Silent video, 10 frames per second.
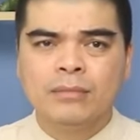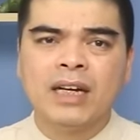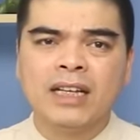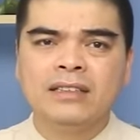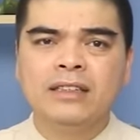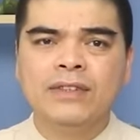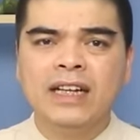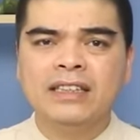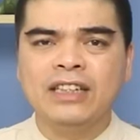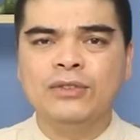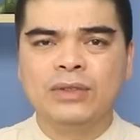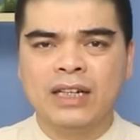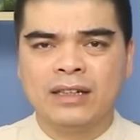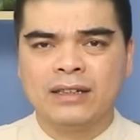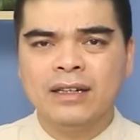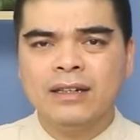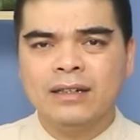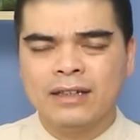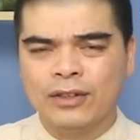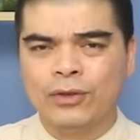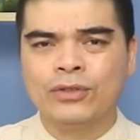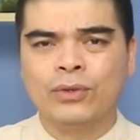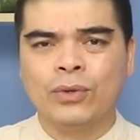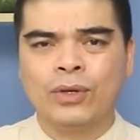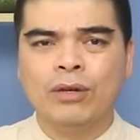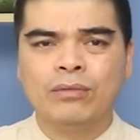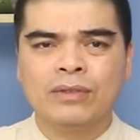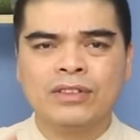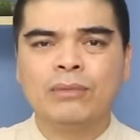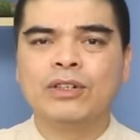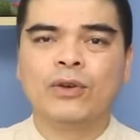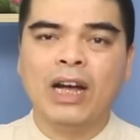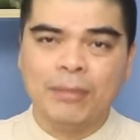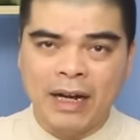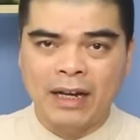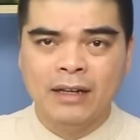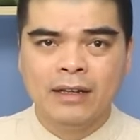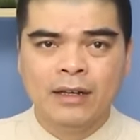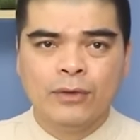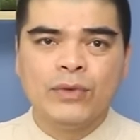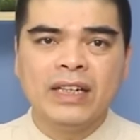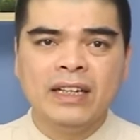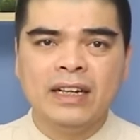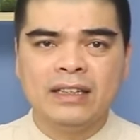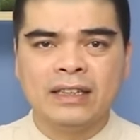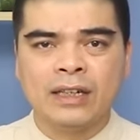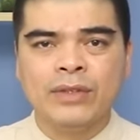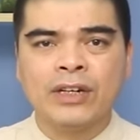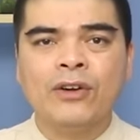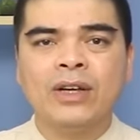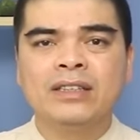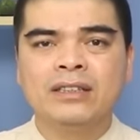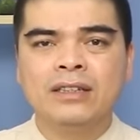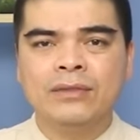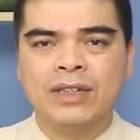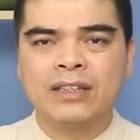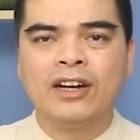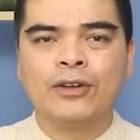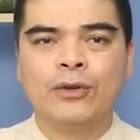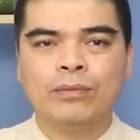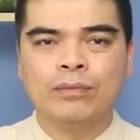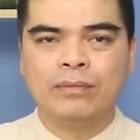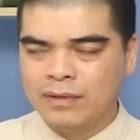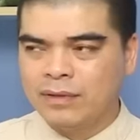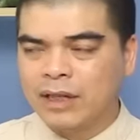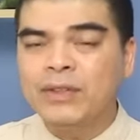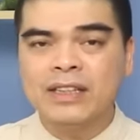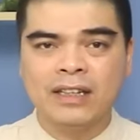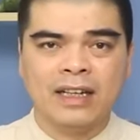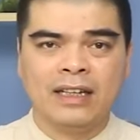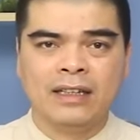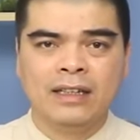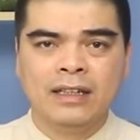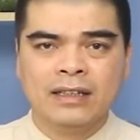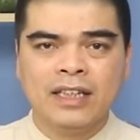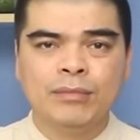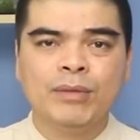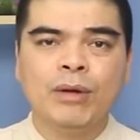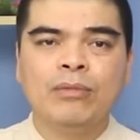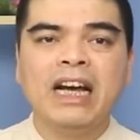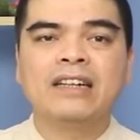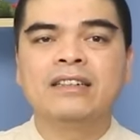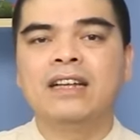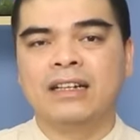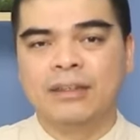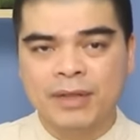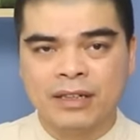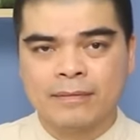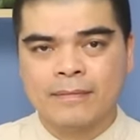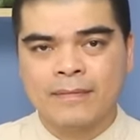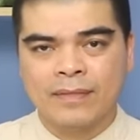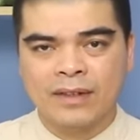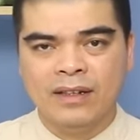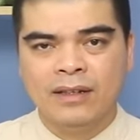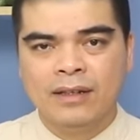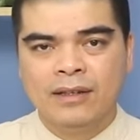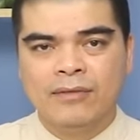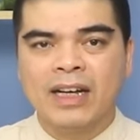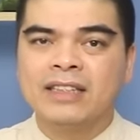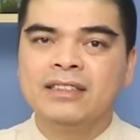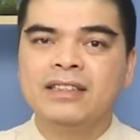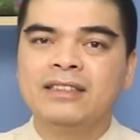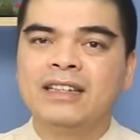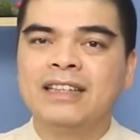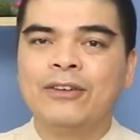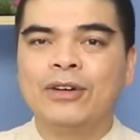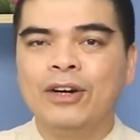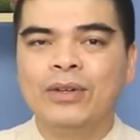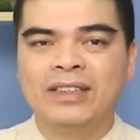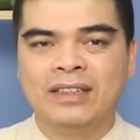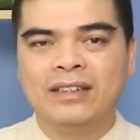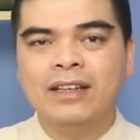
Bởi ngày xưa vẫn hay nhắn nhủ rằng đất thì có sổ thổ công, sông thì có Hà Bá. Vậy nên là gì? Cái việc coi giữ, cái việc thờ cúng cái vị thần này thì mới mong an cư lạc nghiệp được. Đó. Và ngày xưa dân gian ta có câu là gì?